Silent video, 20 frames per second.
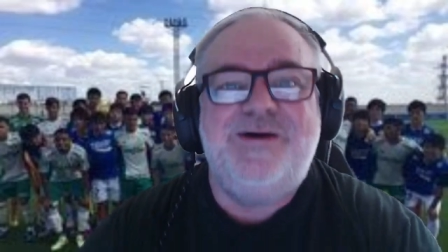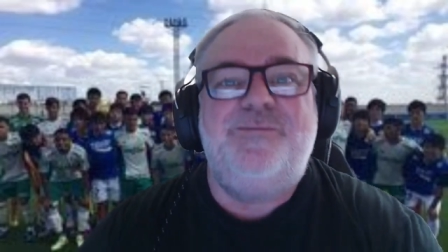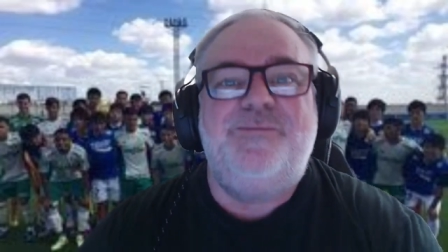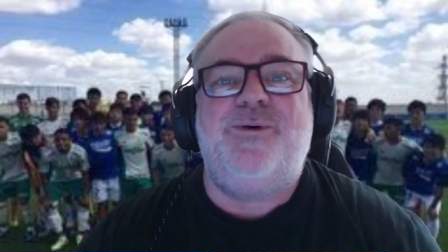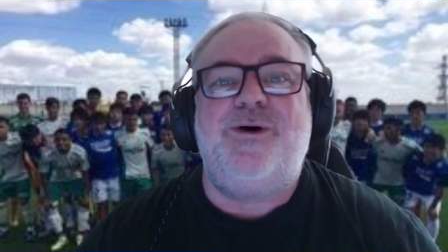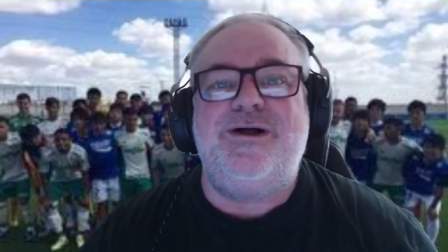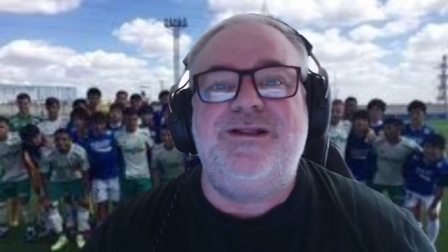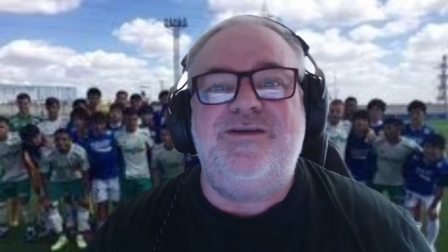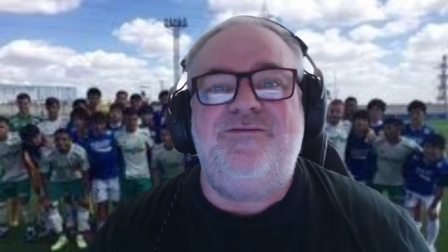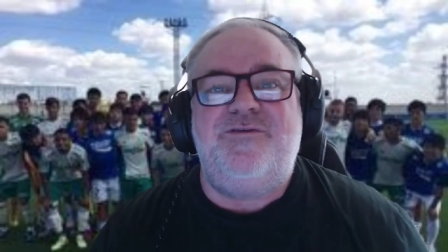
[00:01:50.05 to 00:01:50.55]

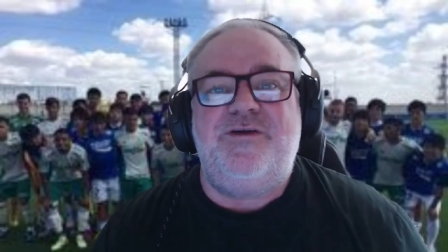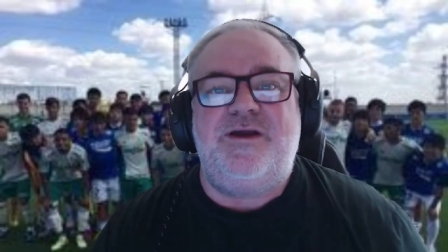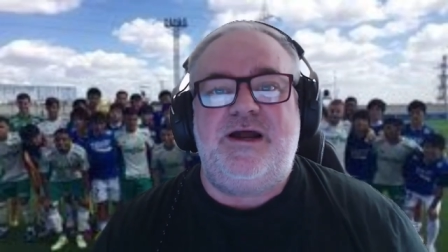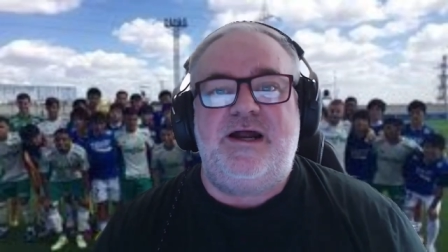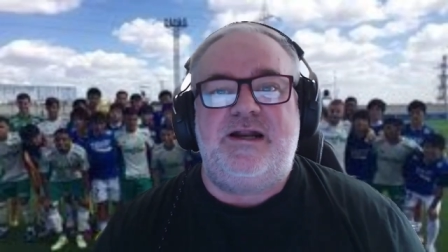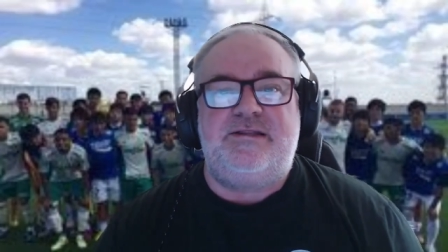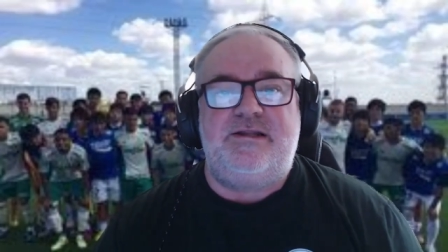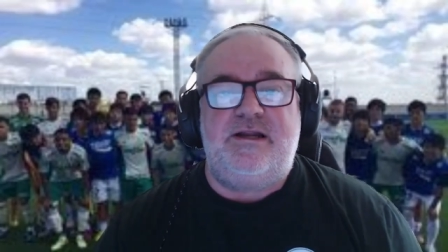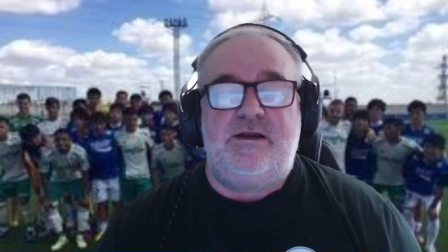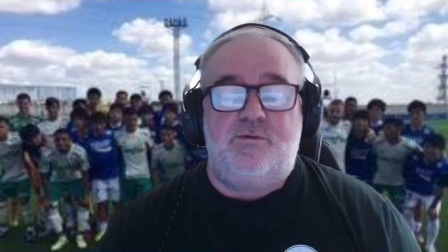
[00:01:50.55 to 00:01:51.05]
Pode
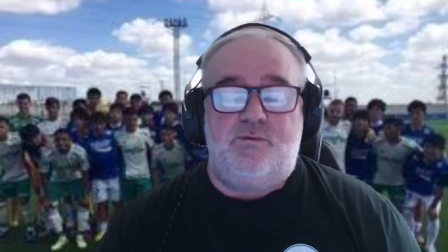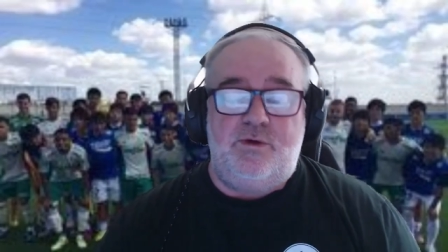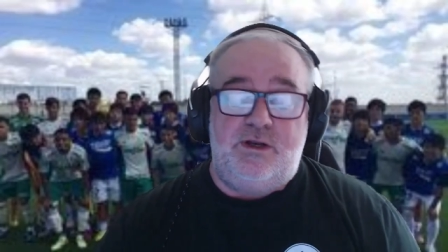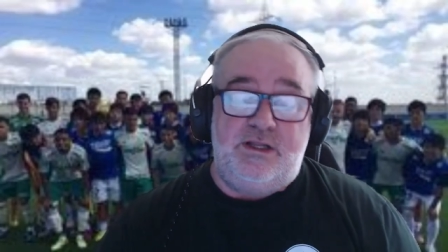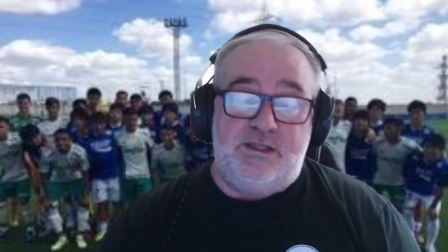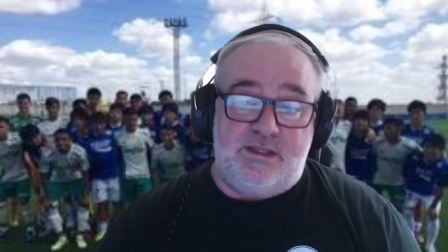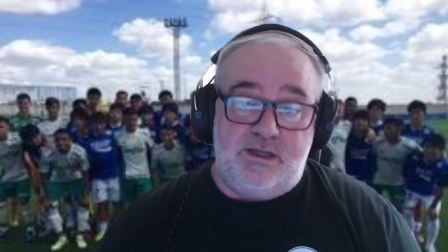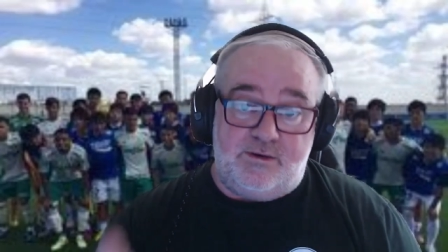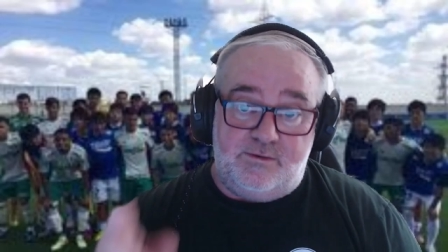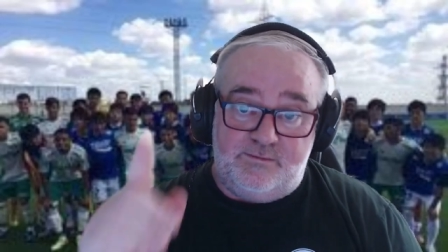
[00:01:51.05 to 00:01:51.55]
ficar tranquilo.
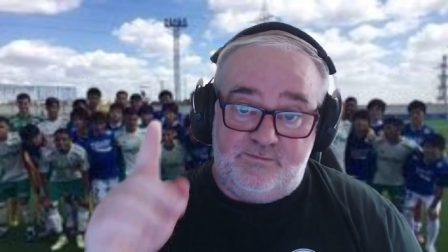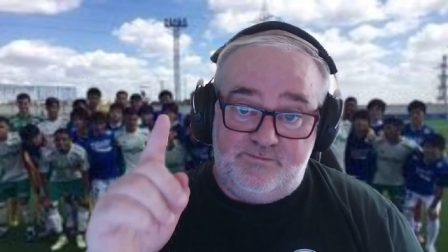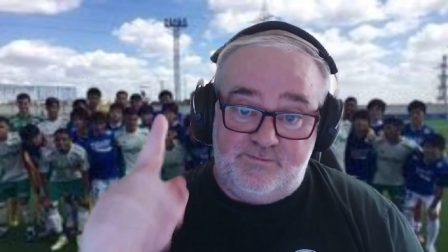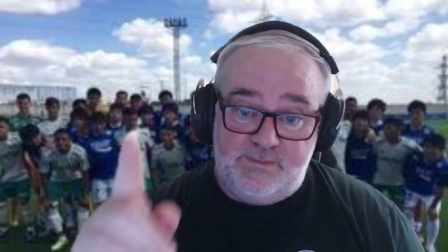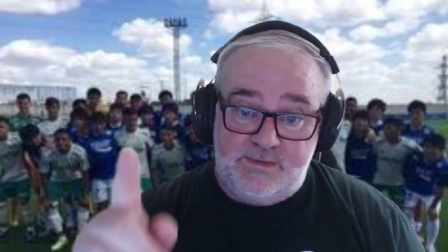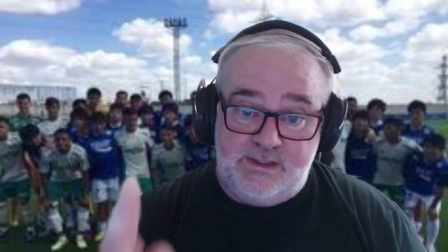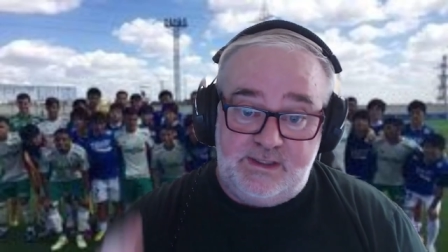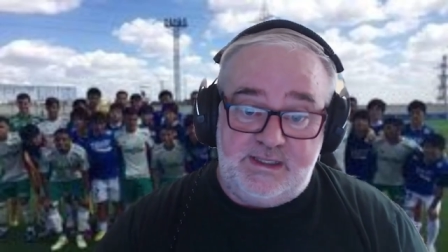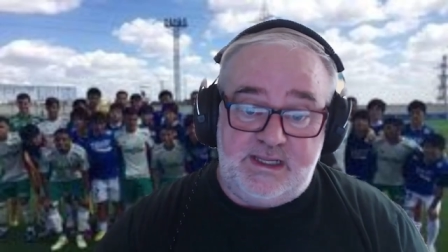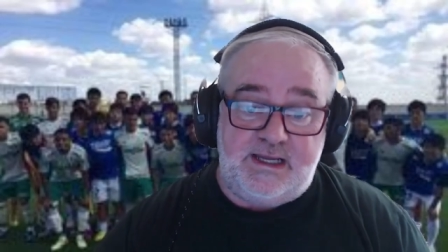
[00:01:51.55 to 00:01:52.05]
Então,
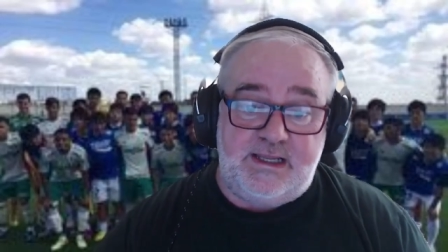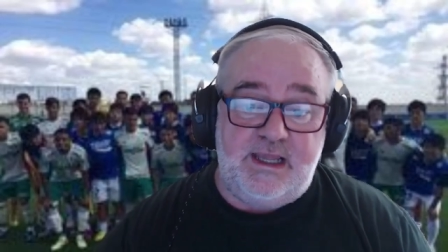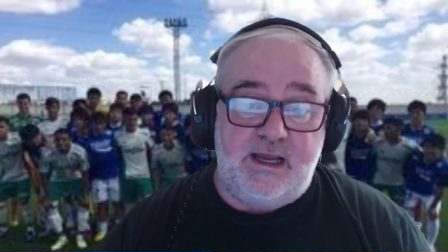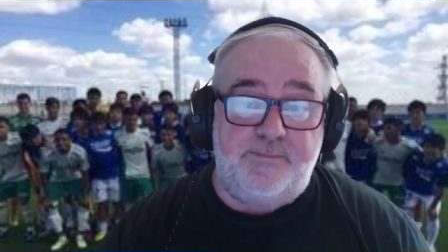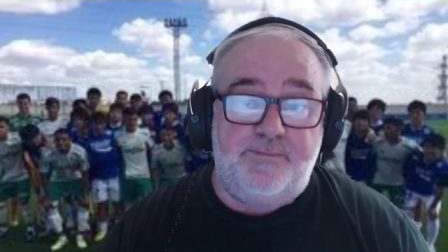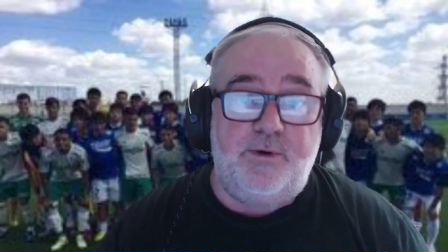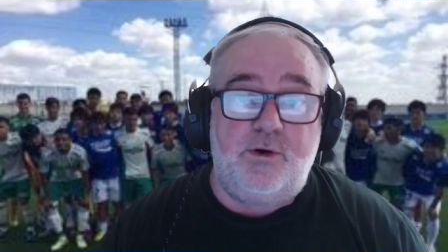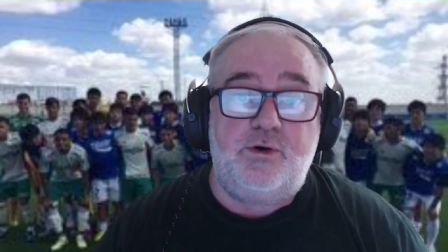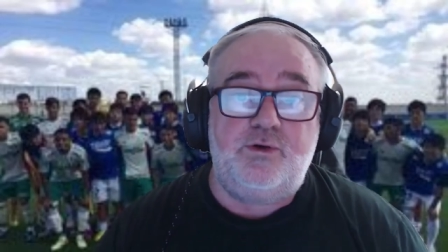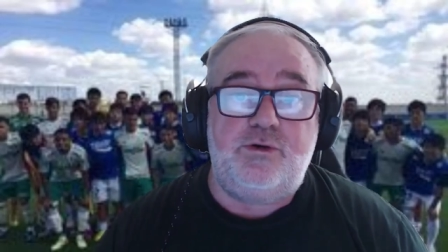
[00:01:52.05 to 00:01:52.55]
daqui a
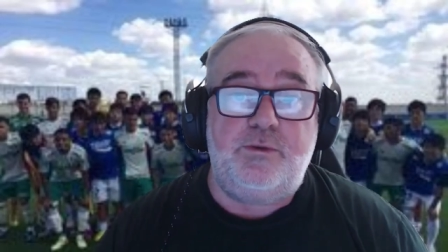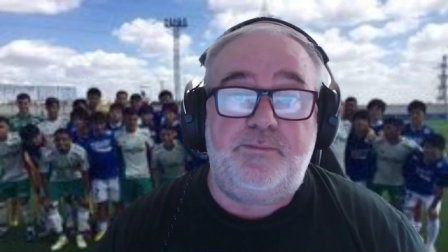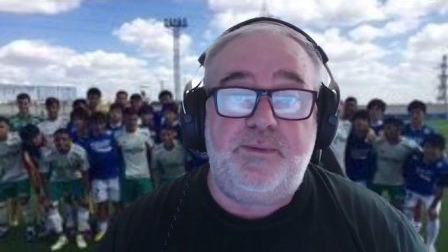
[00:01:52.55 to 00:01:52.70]
pouco estou